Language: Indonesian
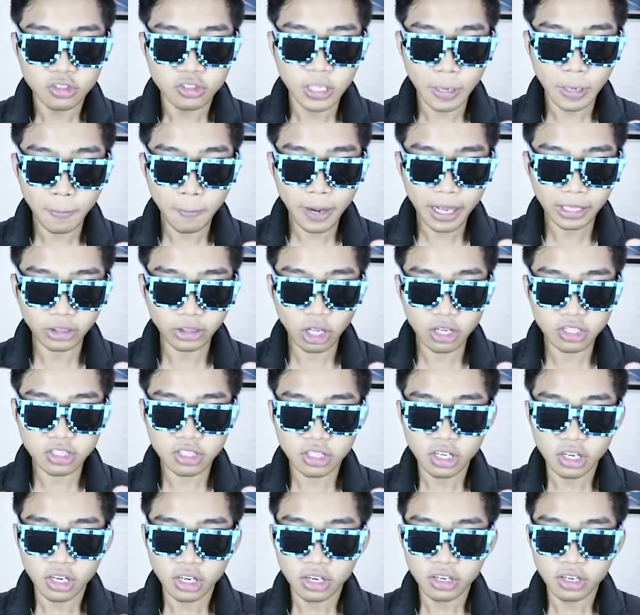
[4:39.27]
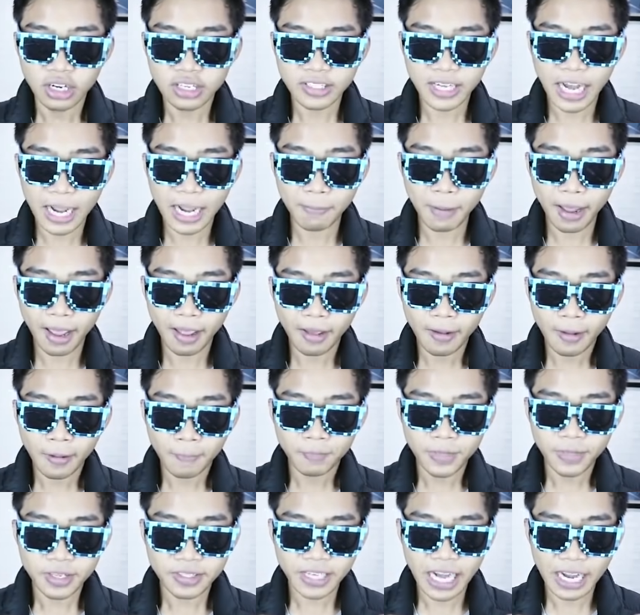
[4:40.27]
jebretos, diserang
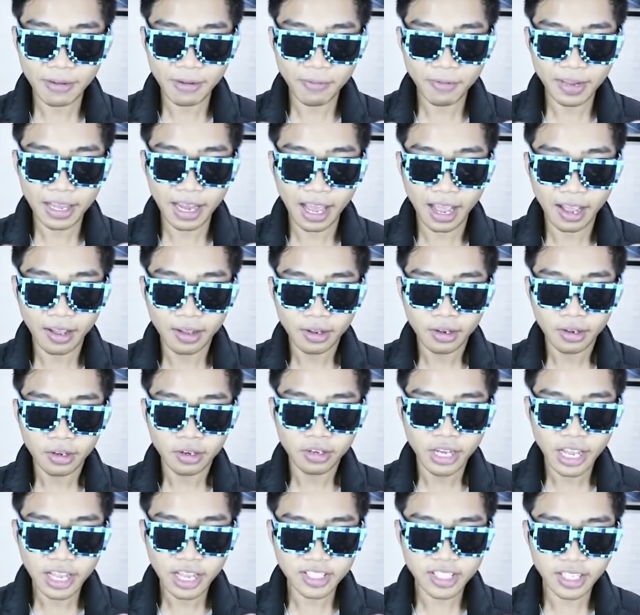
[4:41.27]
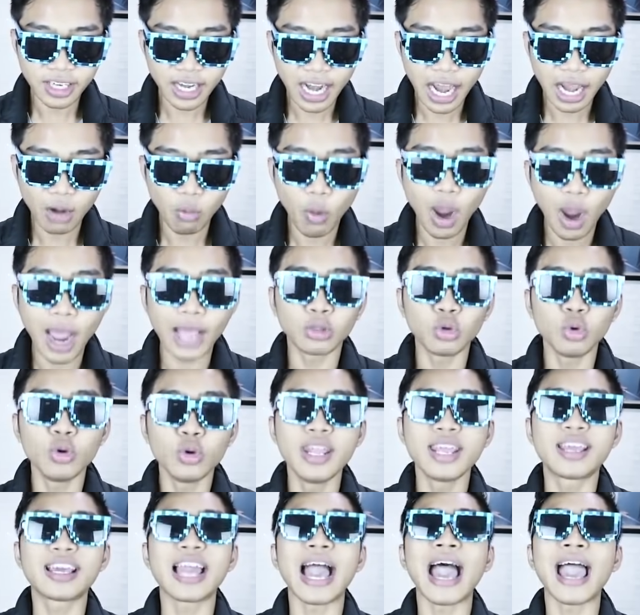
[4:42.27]
Pak, diserang Bapak gila, diserang. Waduh
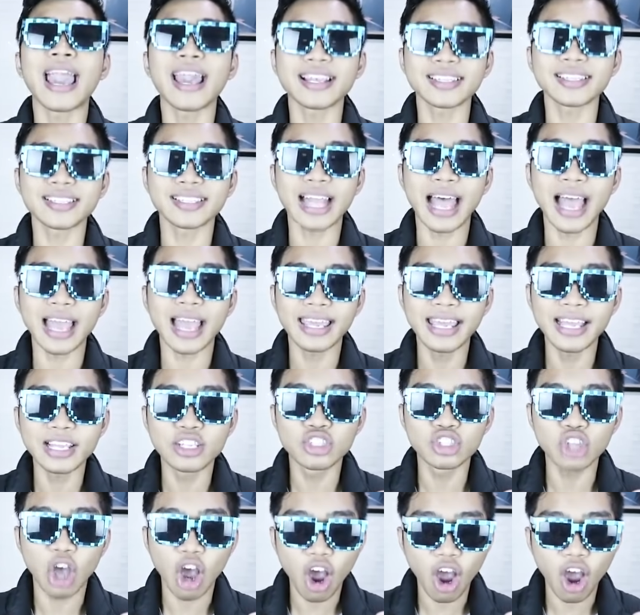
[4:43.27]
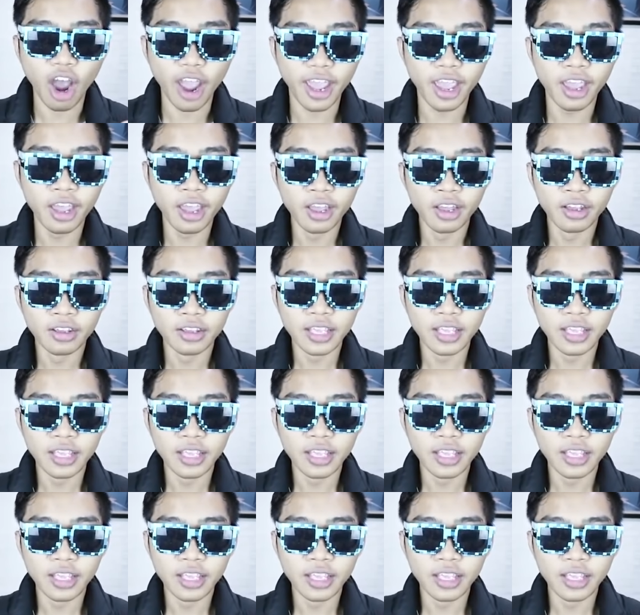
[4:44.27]
di KS lagi coy.